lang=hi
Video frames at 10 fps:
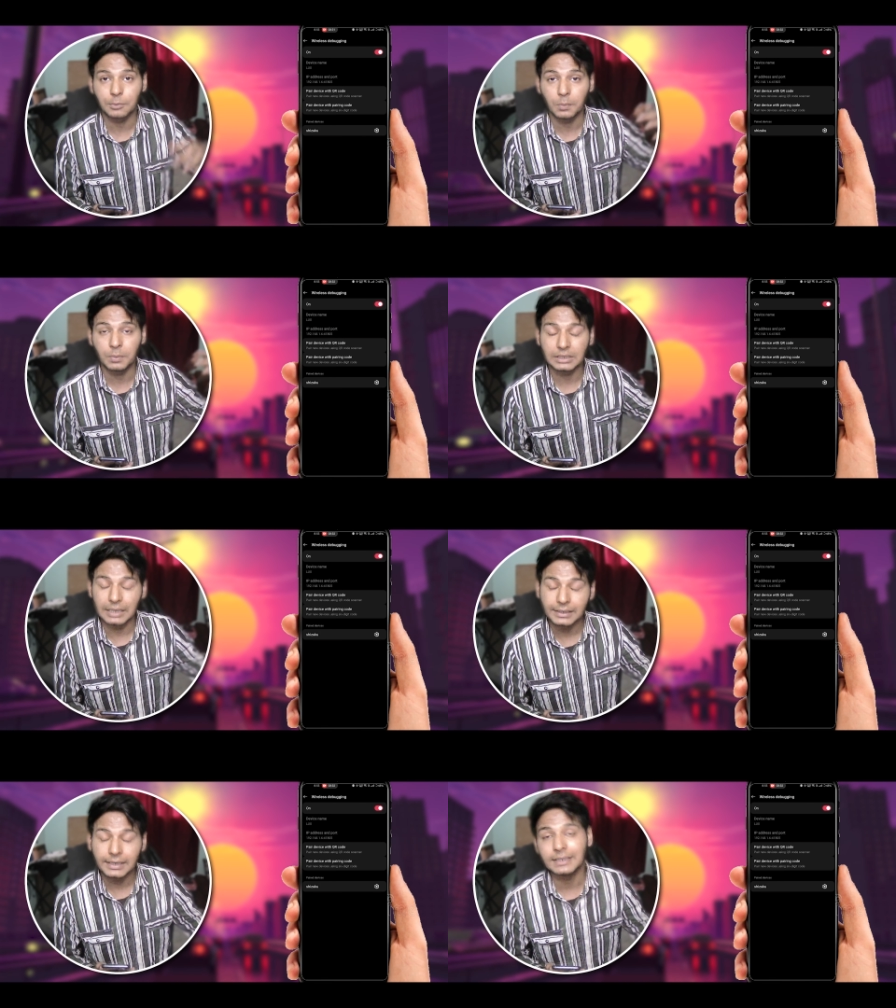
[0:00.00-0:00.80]
आपको अपने
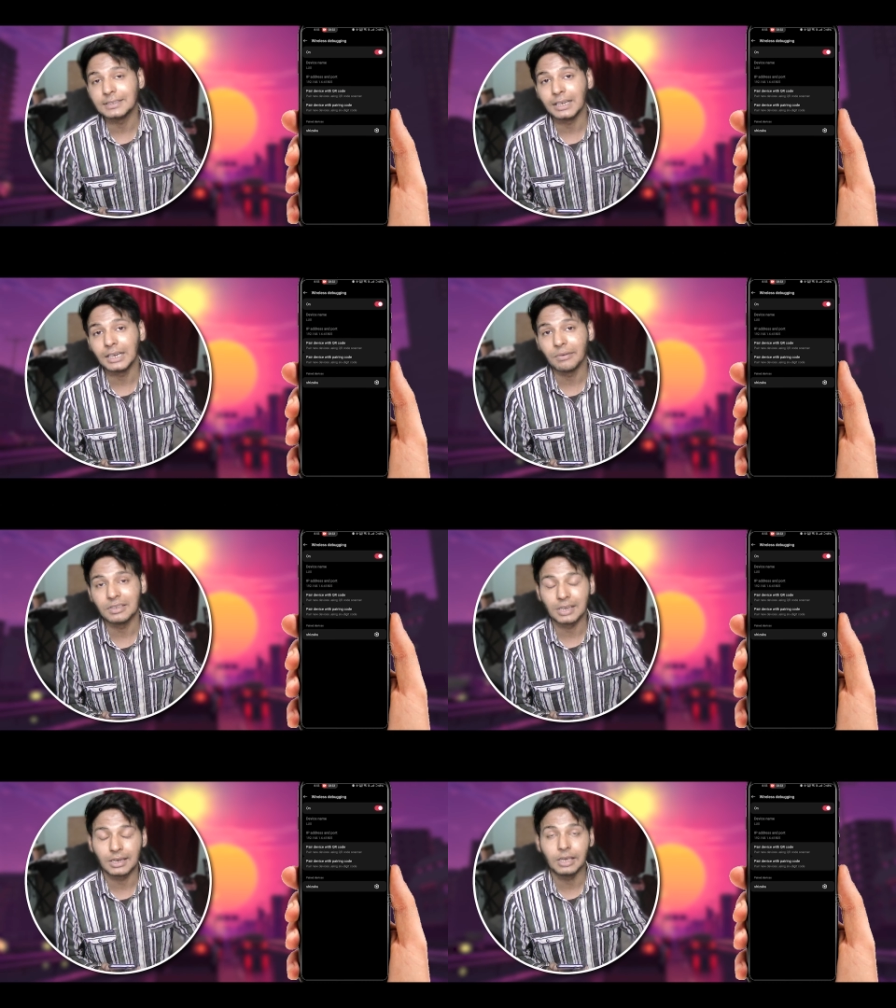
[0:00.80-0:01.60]
घर का ही किसी का
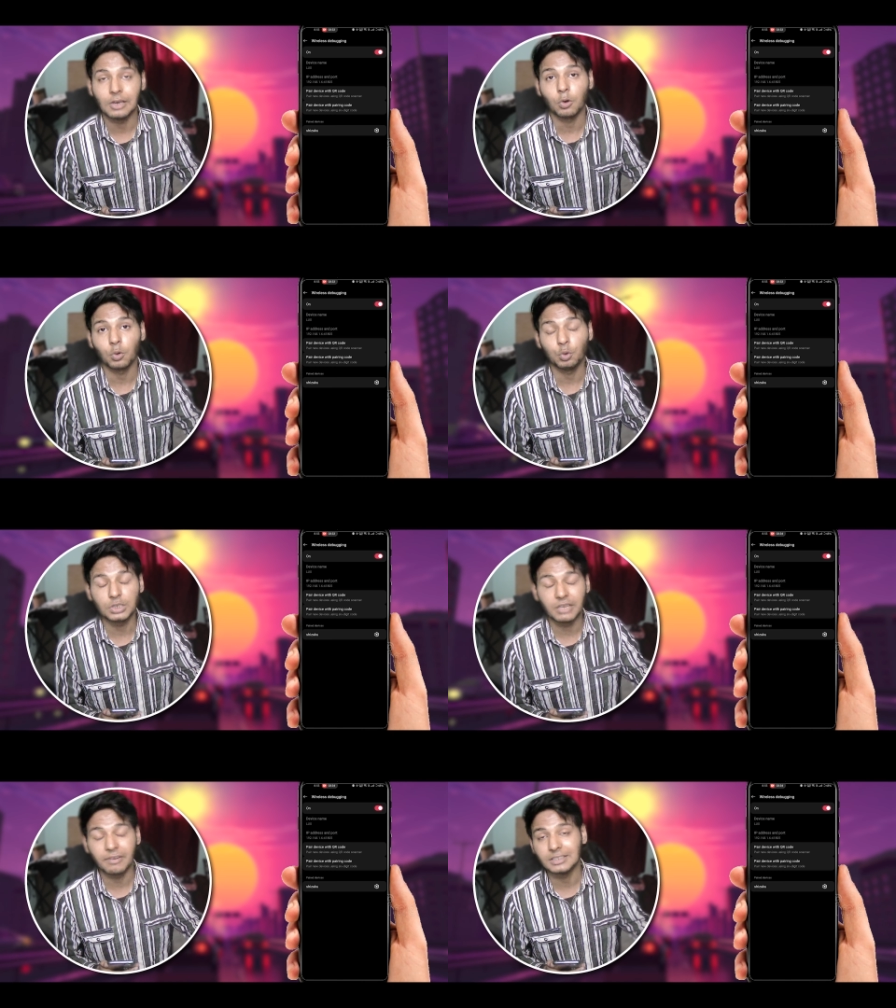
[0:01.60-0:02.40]
डिवाइस लेना है और
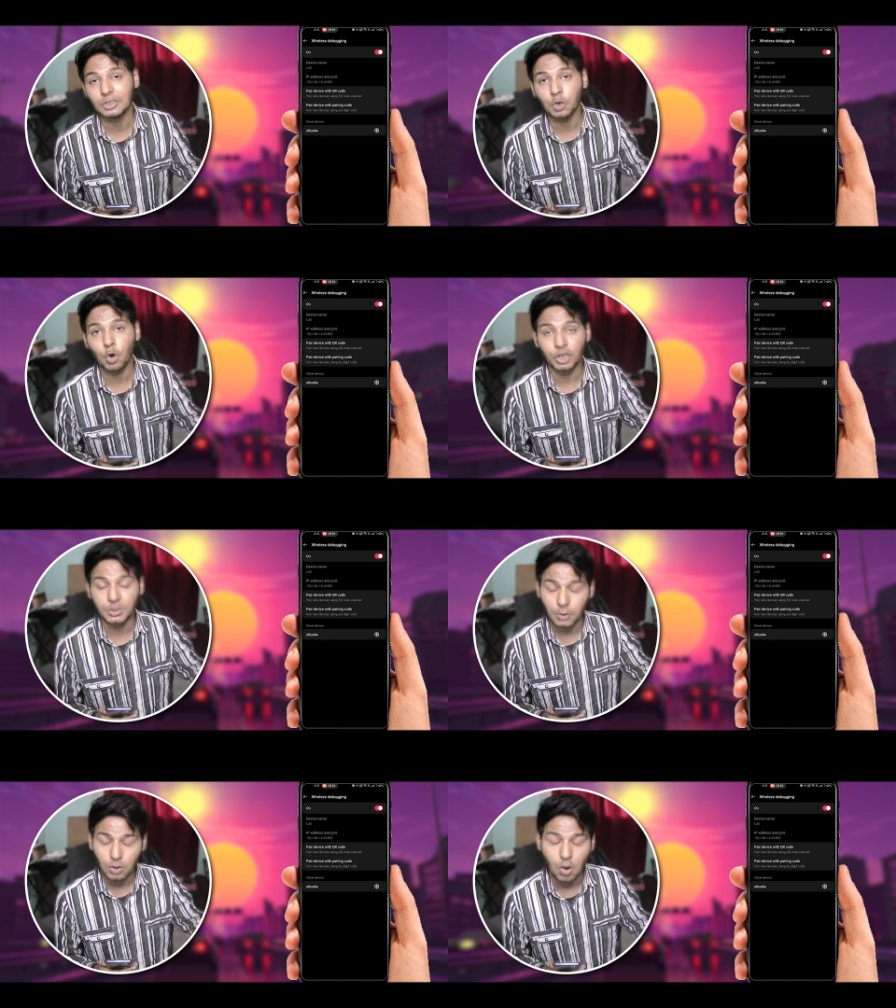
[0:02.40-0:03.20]
उस डिवाइस से जो
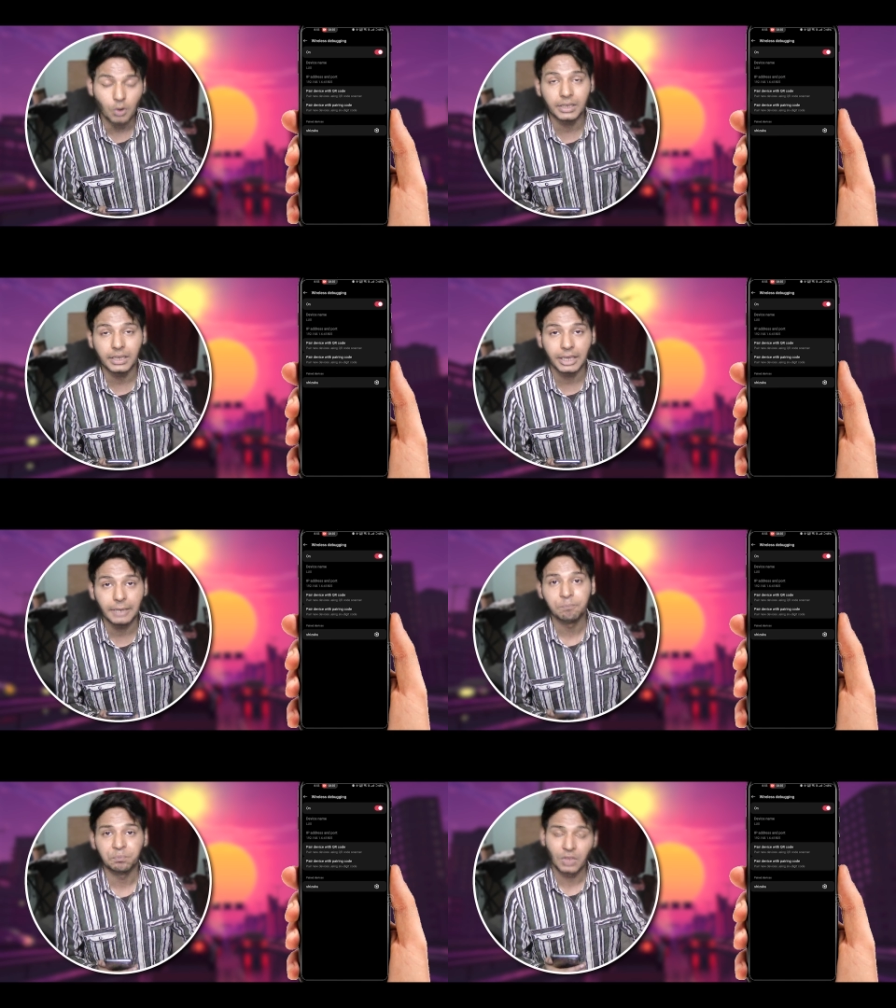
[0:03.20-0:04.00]
हॉटस्पॉट ऑन करके